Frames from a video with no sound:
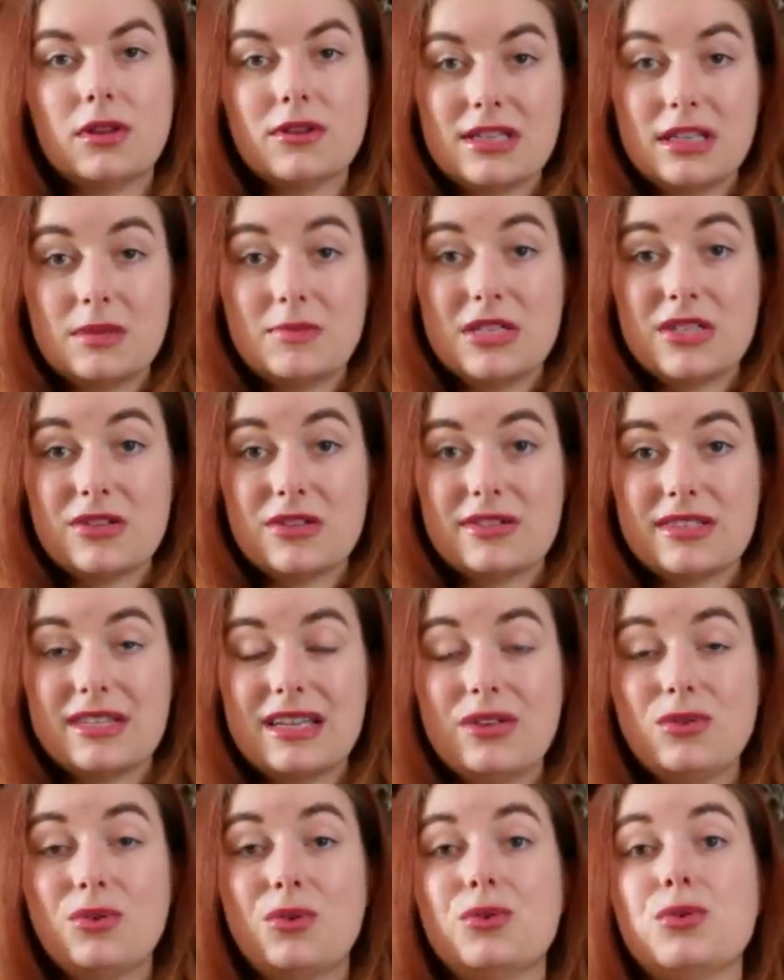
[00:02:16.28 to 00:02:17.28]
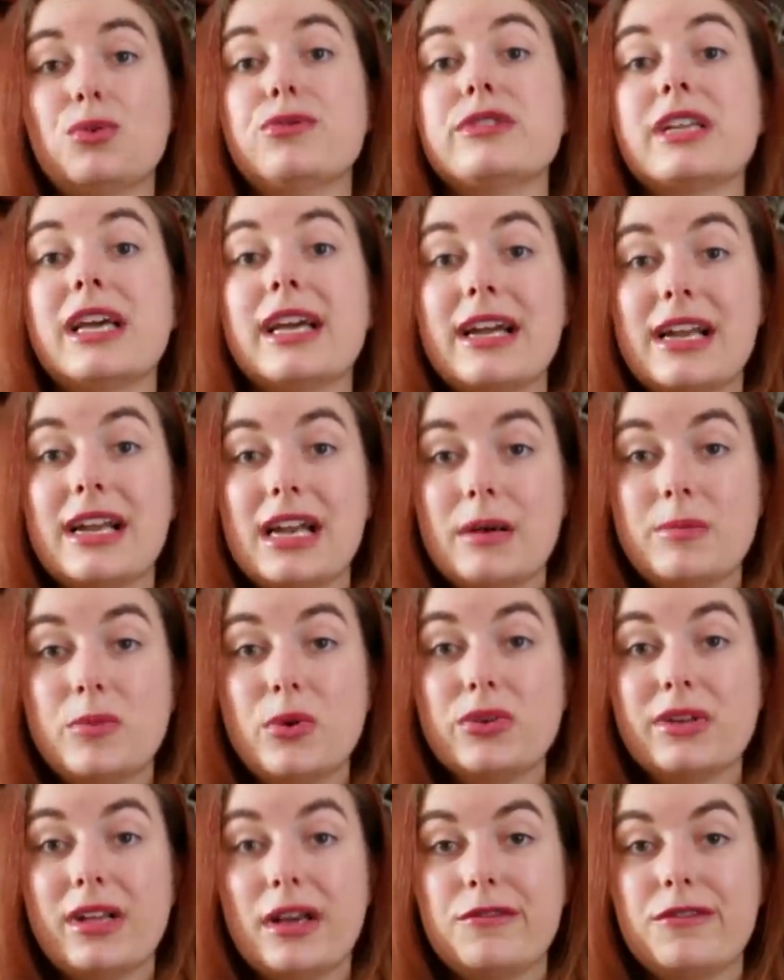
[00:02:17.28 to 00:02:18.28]
Dans cette mise en scène, on retrouve très clairement
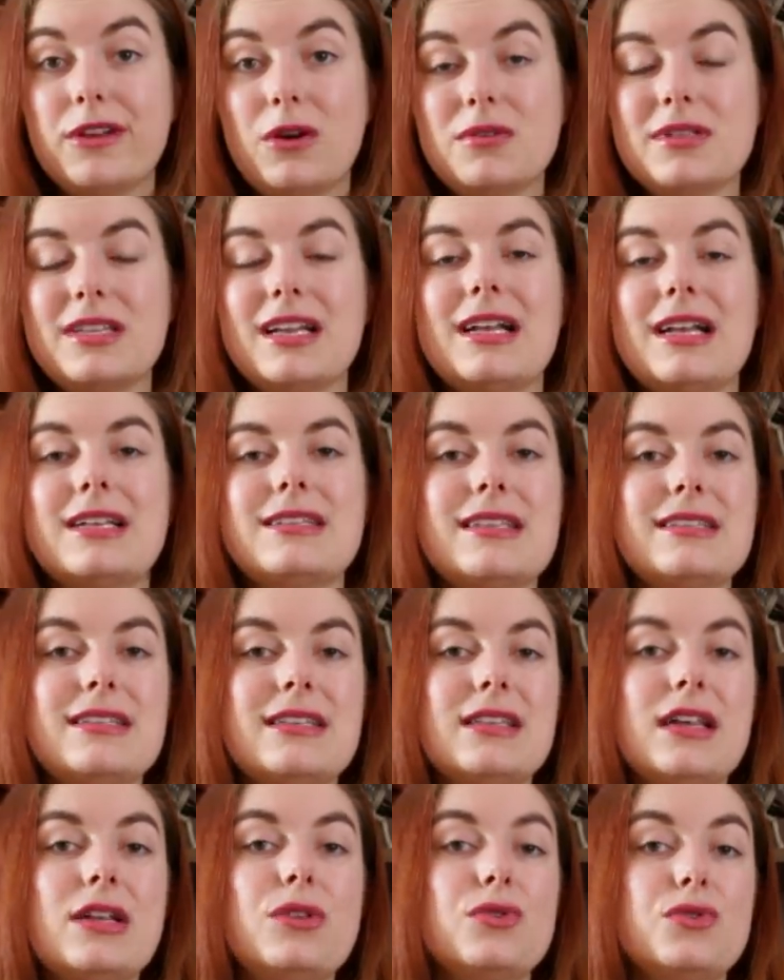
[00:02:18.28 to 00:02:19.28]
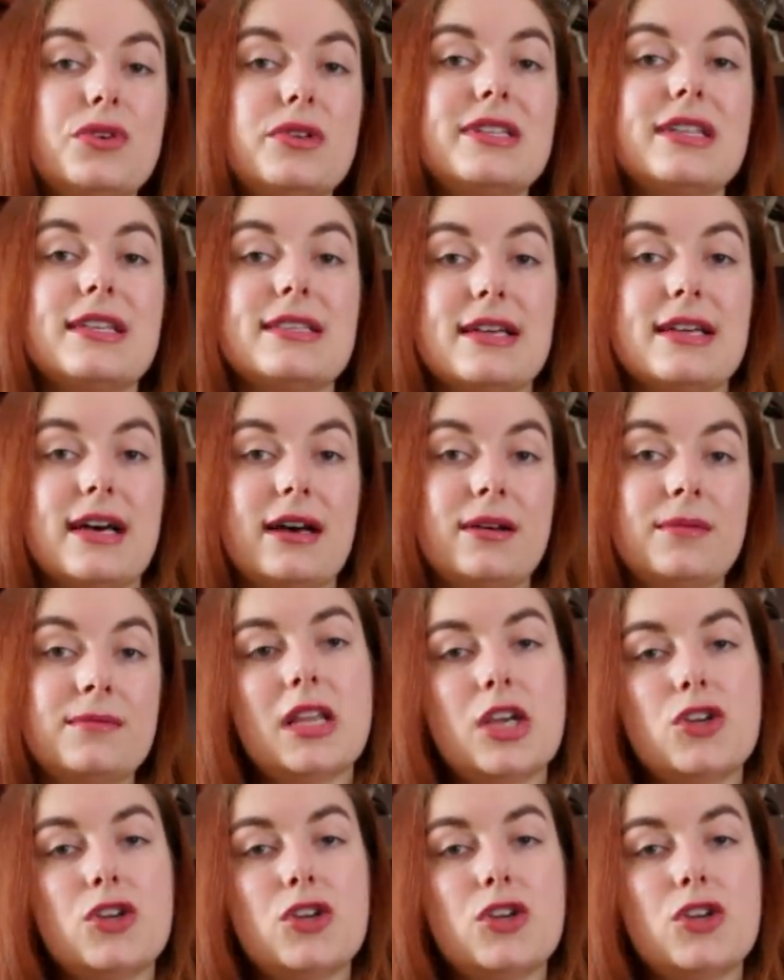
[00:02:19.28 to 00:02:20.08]
une référence à l'assassinat de Jules César.